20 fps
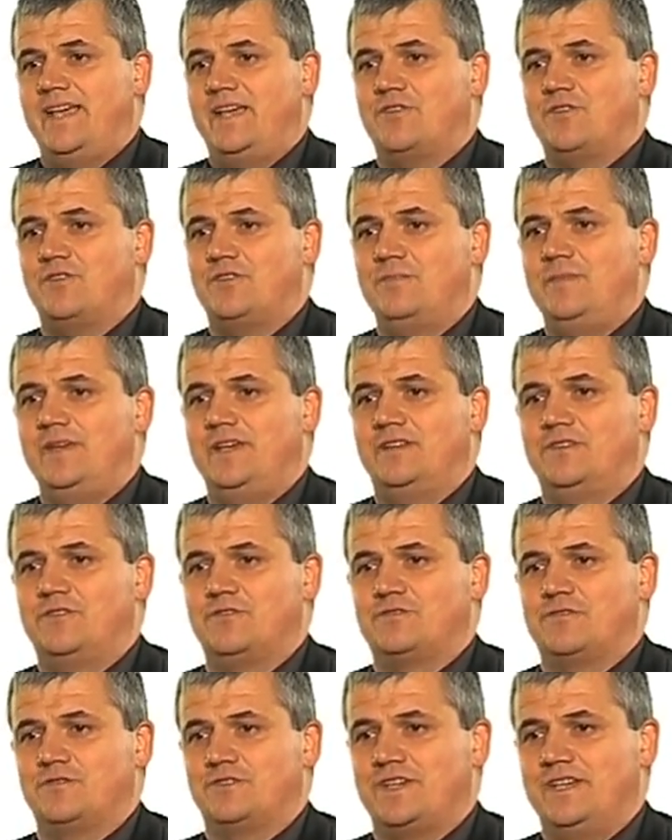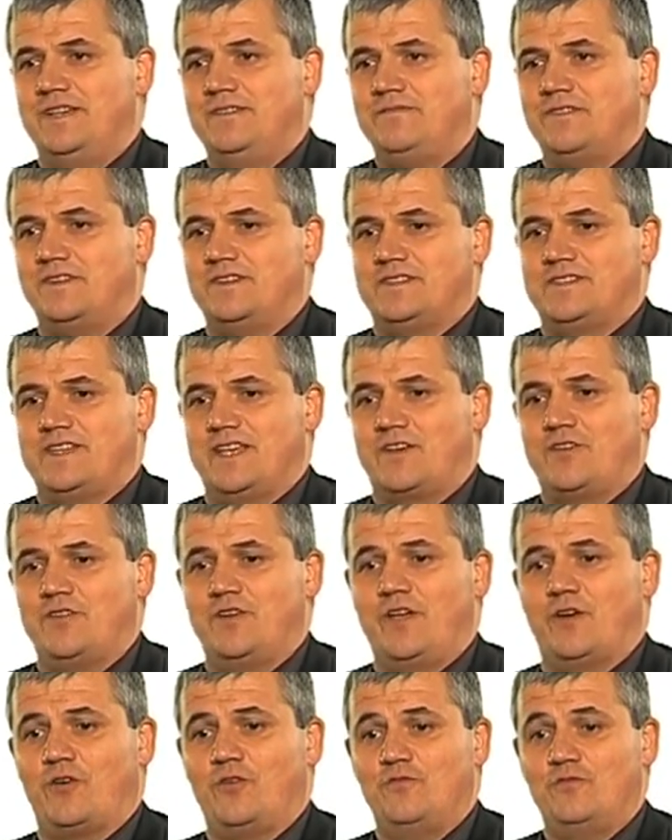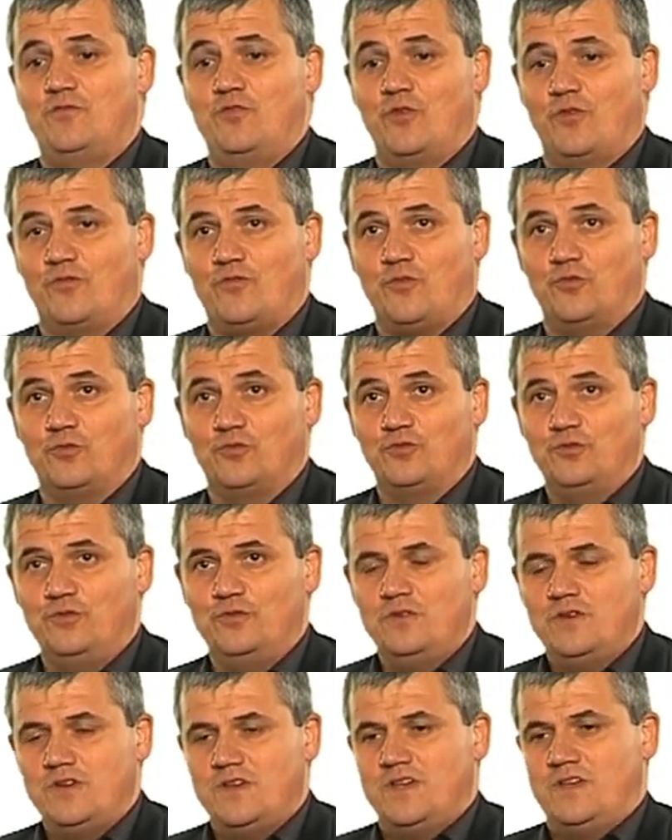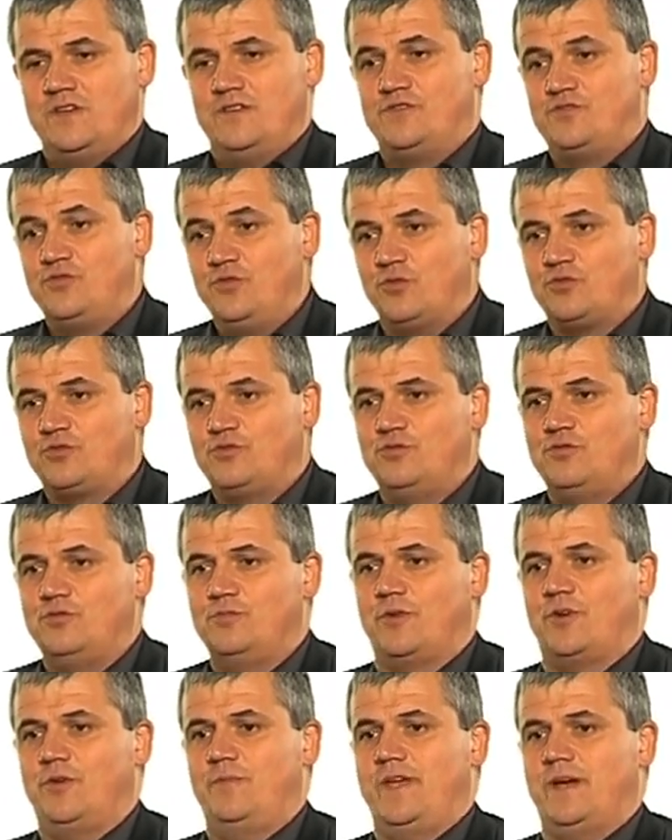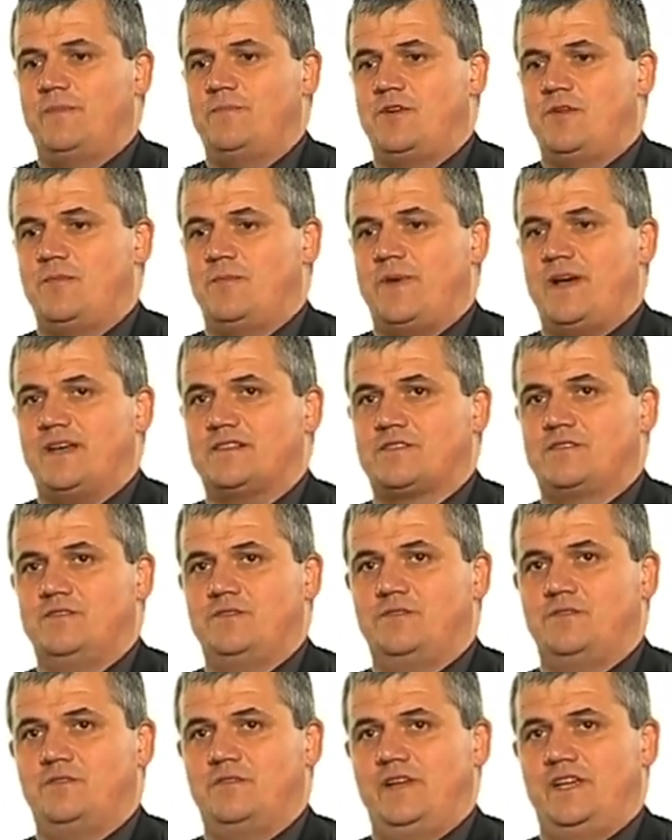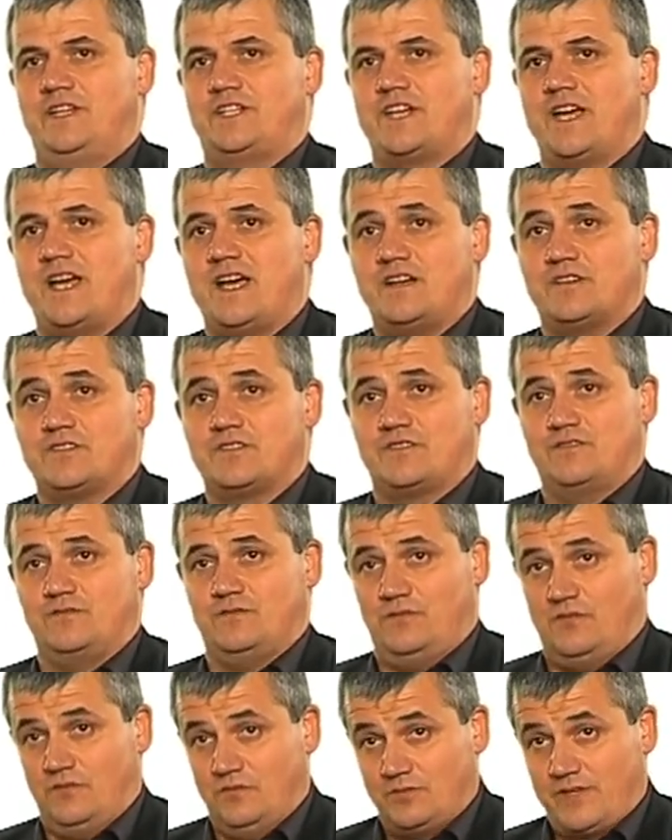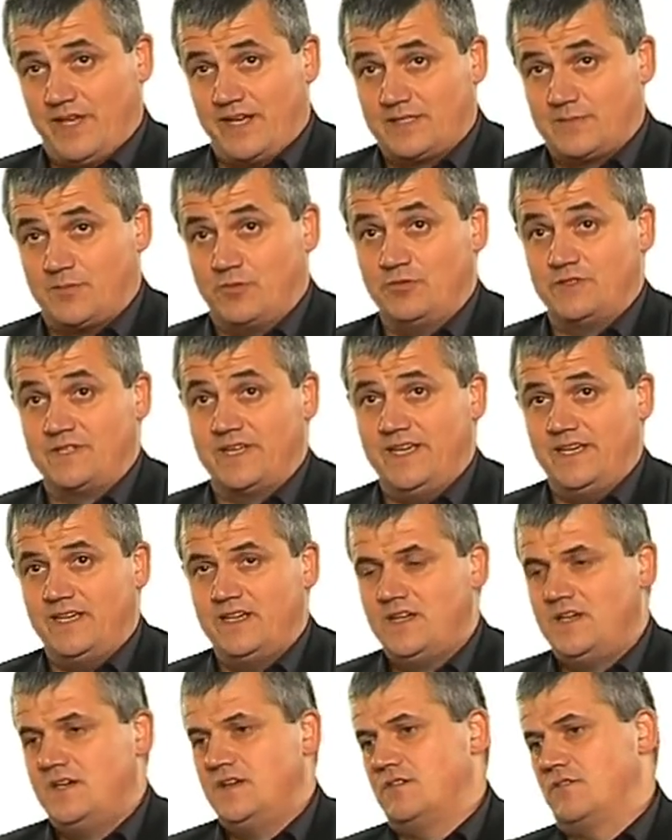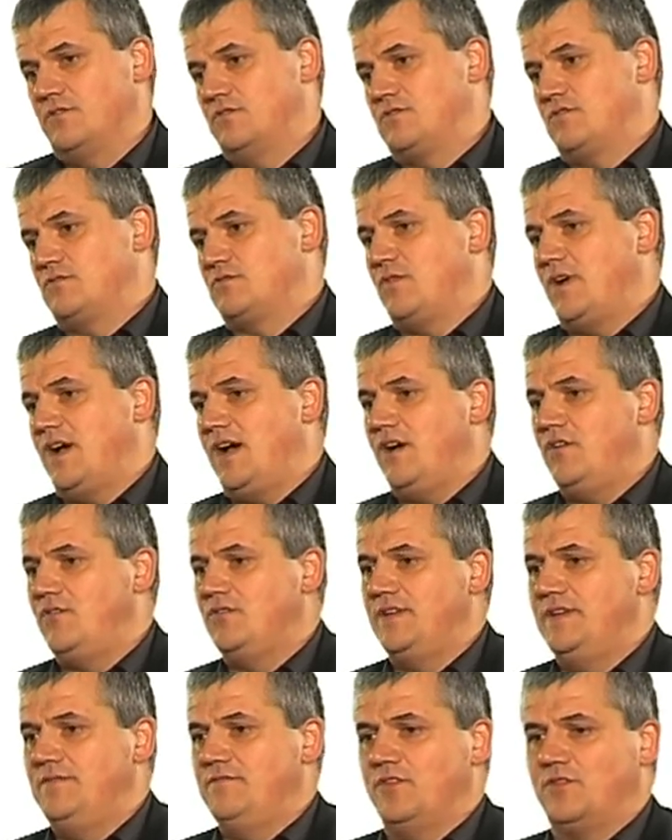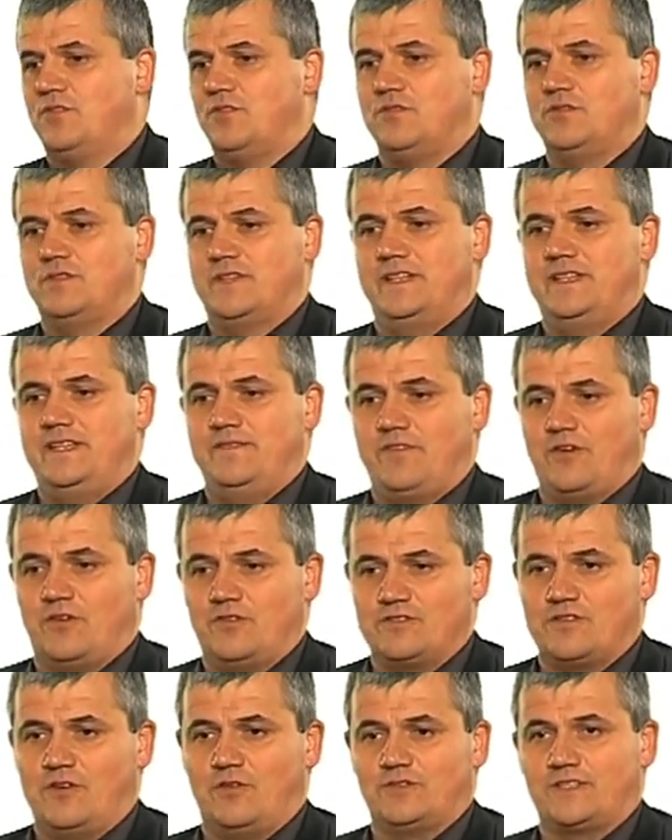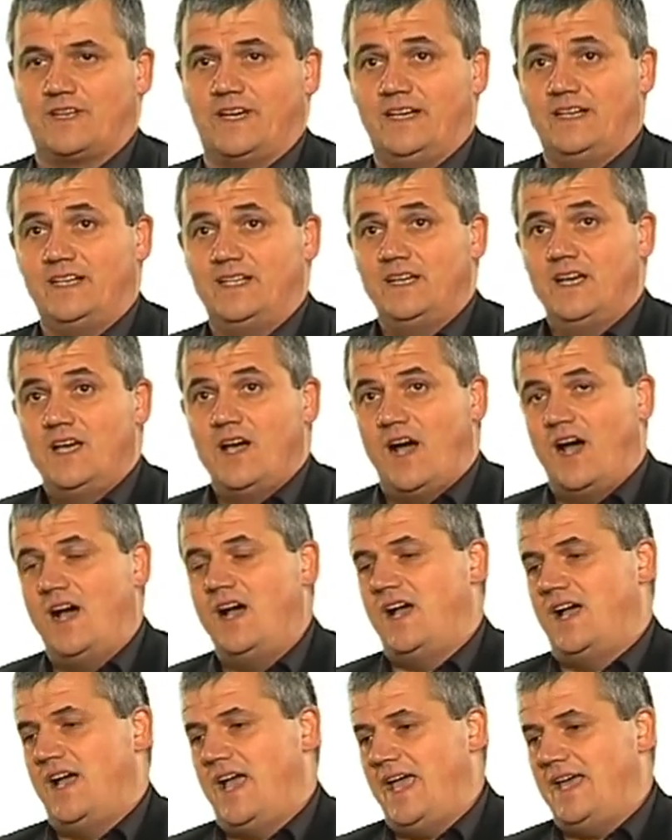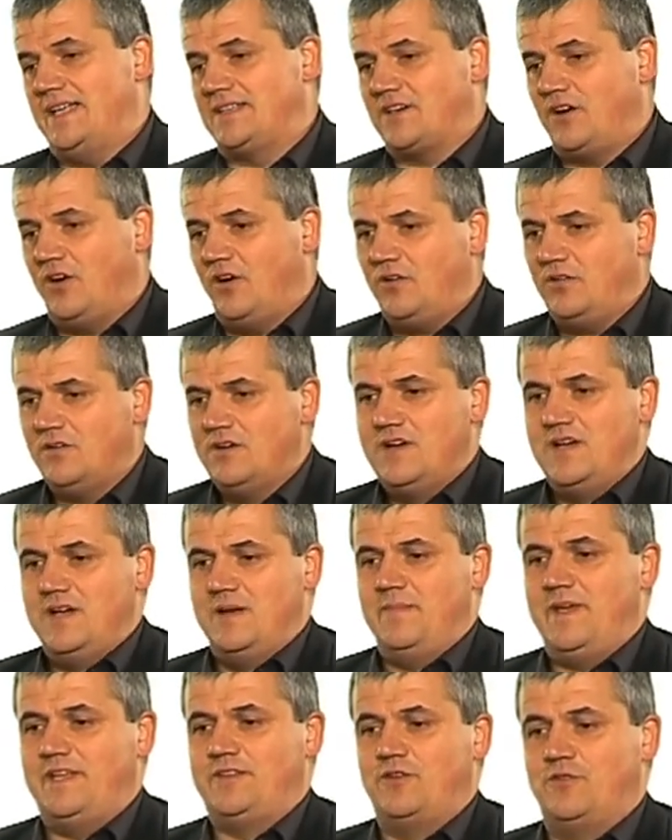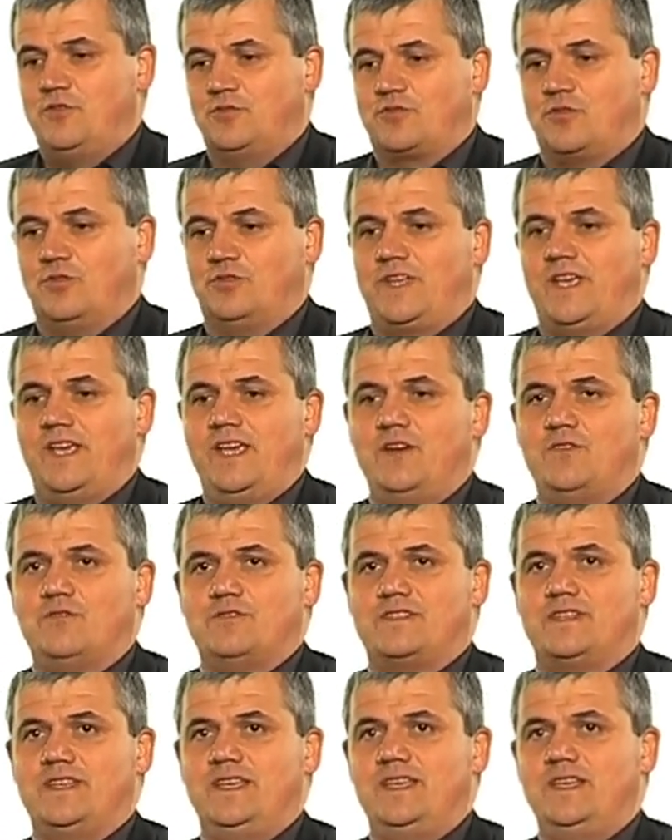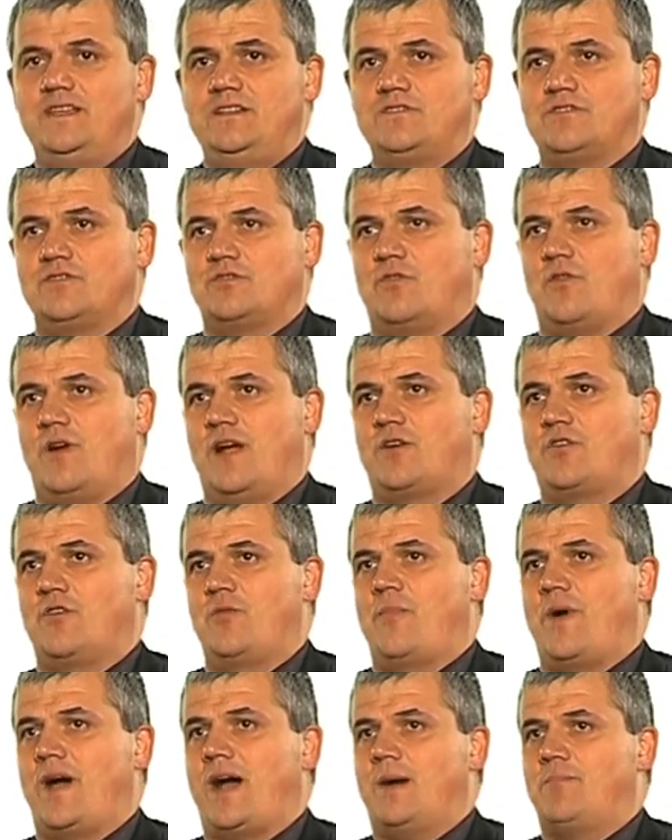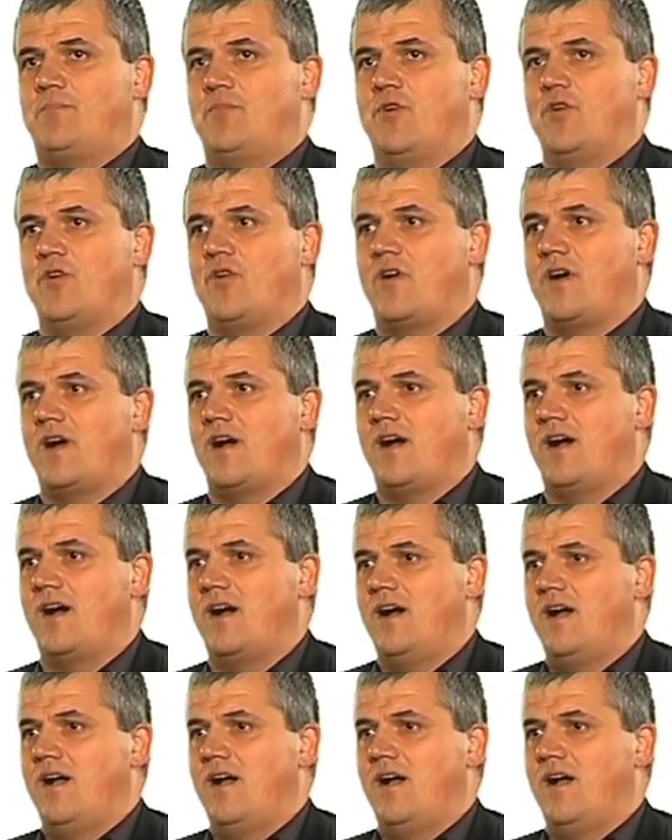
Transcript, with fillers: économique de ce chiffre, c'est que les revenus ont fondu, surtout premièrement parce que les charges ont explosé, que ce soit au niveau des différents euh, intrants, mais de l'autre côté aussi, je crois que par rapport... Euh,